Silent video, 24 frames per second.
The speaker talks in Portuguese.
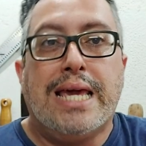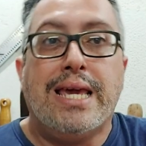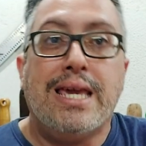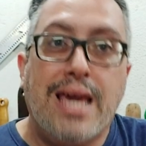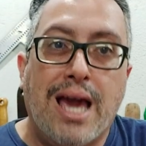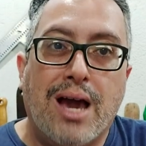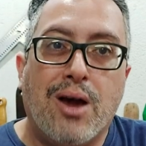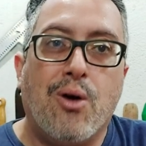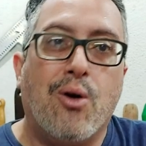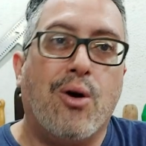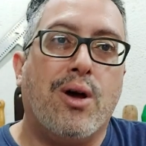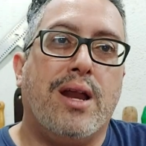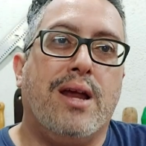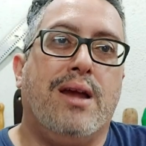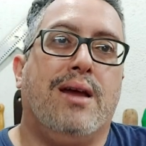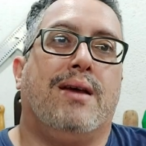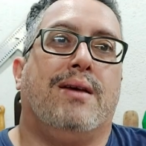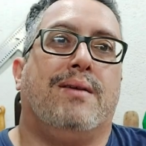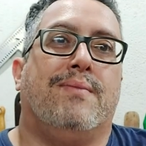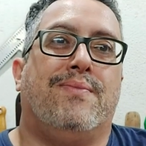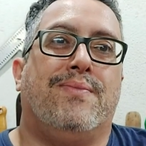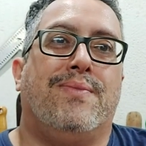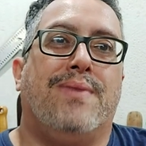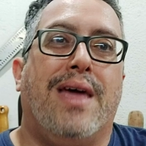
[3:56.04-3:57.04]
E agora,
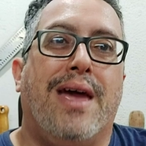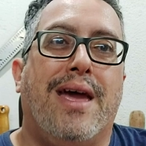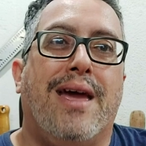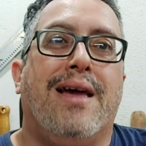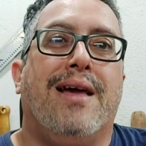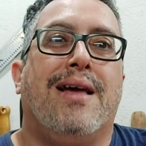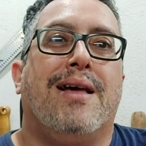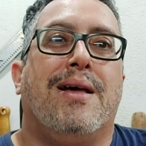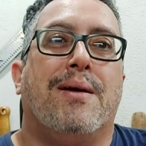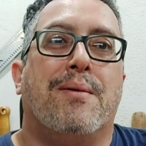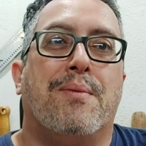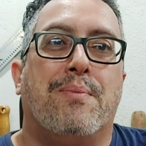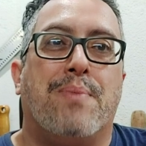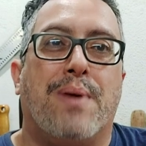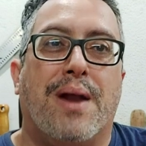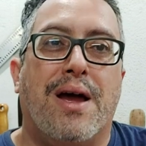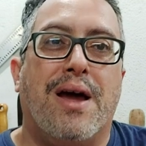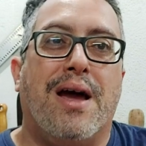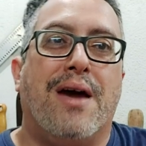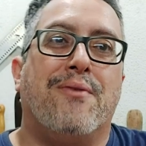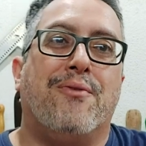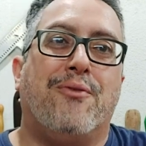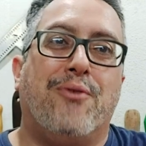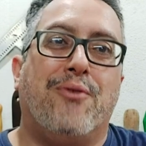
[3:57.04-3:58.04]
né?
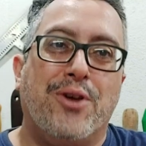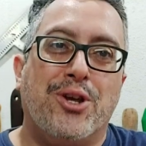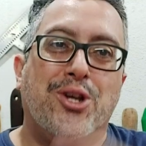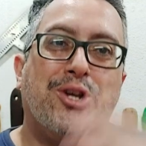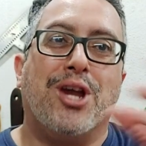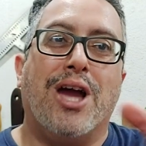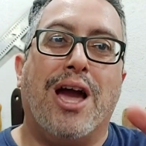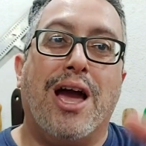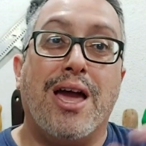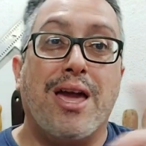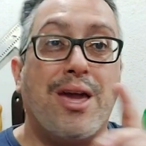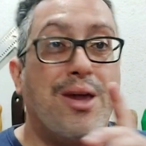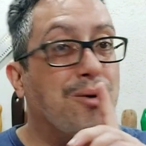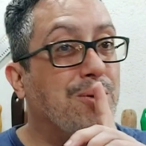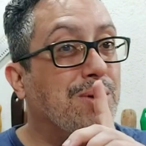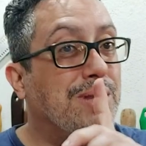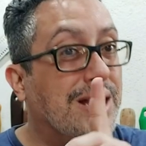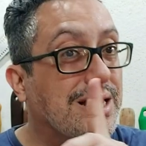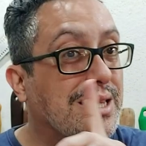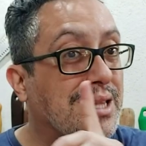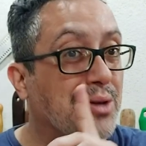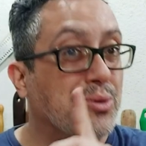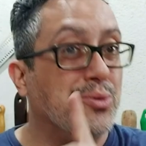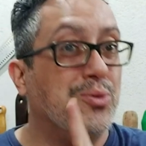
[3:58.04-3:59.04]
para fechar, eu
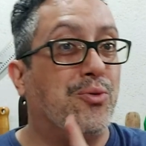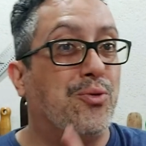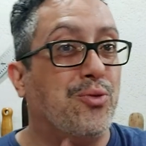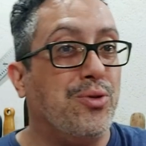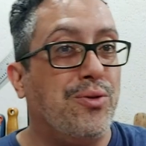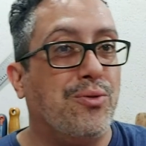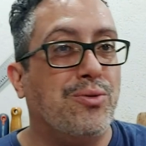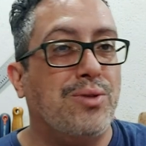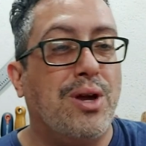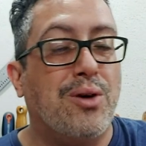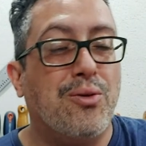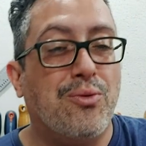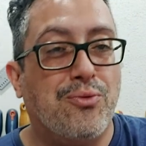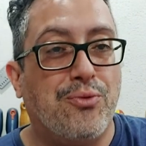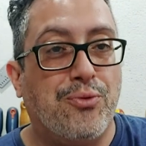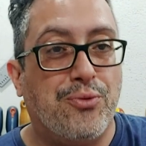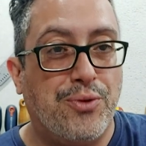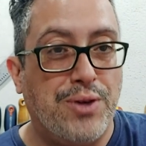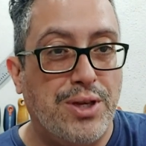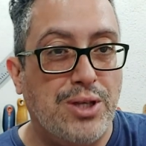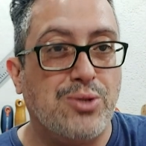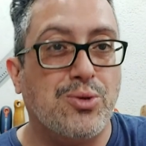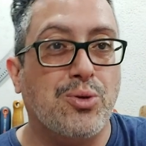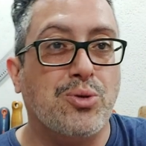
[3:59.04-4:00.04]
ainda não, fui, não
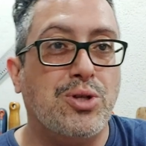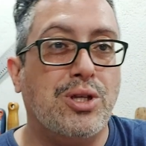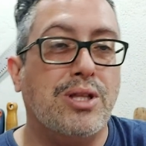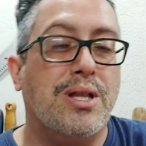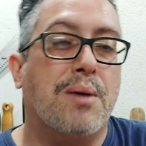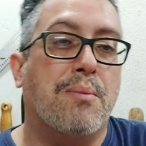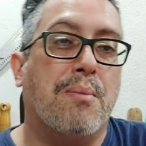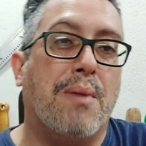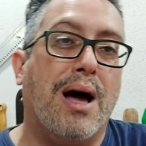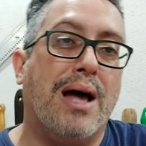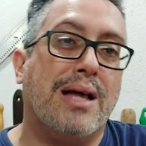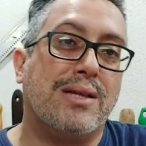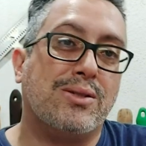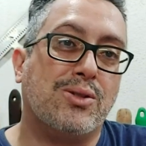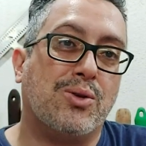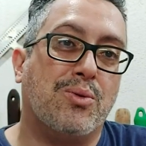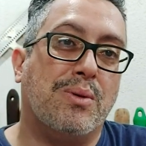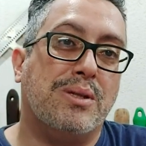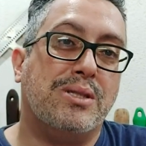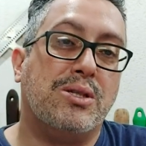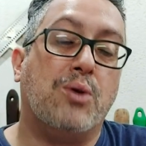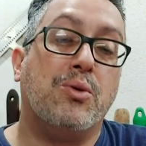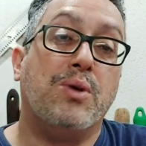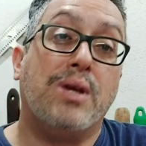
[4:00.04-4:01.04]
fiz o de Damasco,
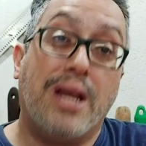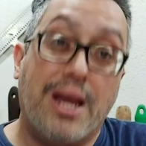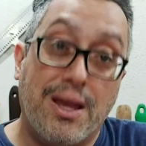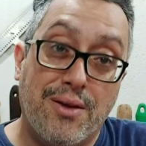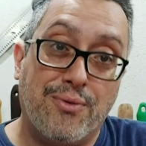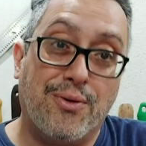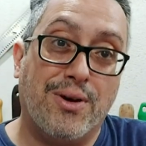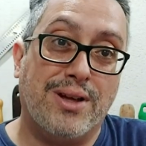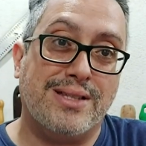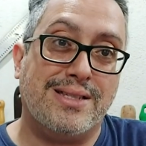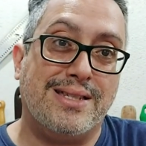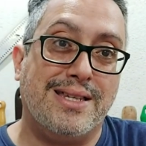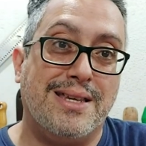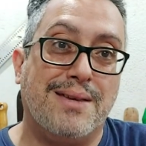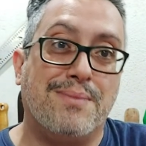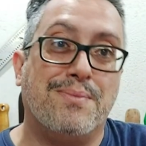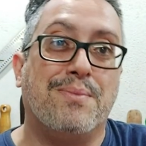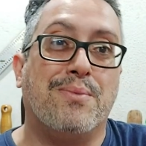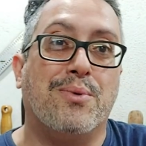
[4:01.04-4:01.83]
mas eu irei fazer,